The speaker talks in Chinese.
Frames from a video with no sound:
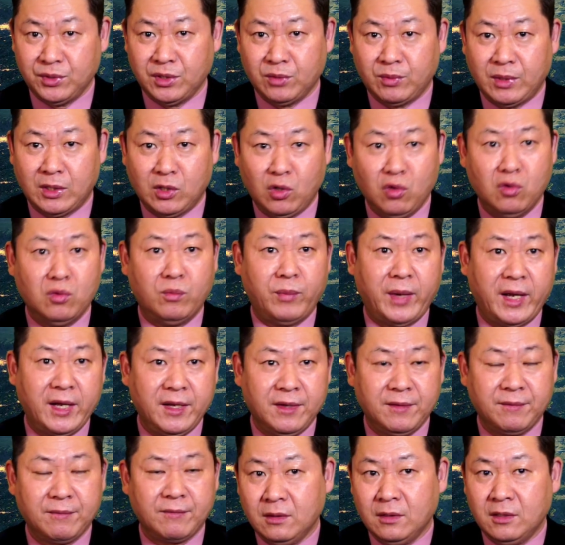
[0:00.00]
这块空白。
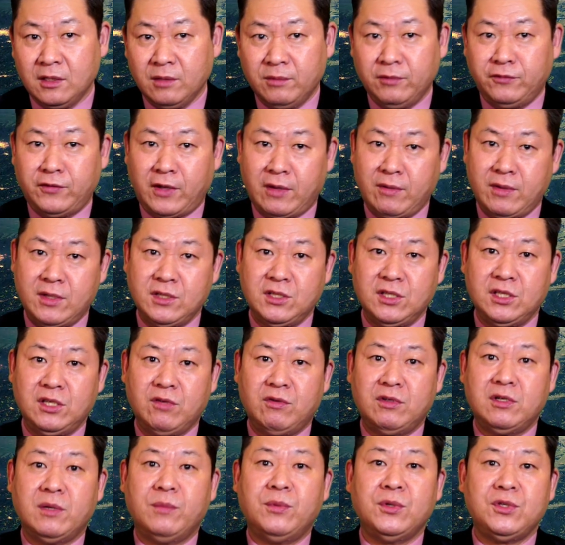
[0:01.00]
那么法国人自己
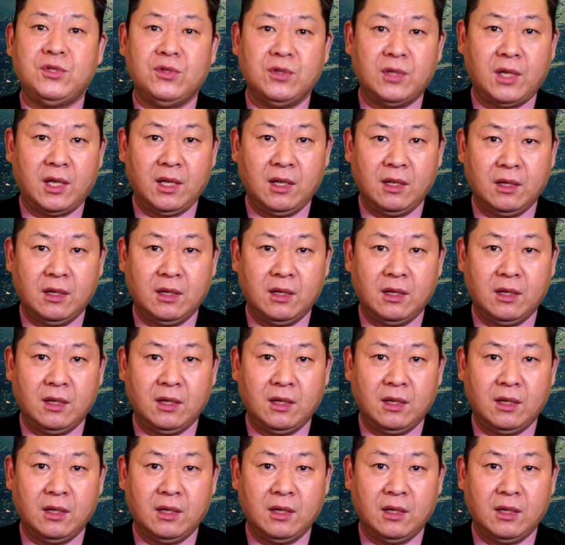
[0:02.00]
为什么不去呢？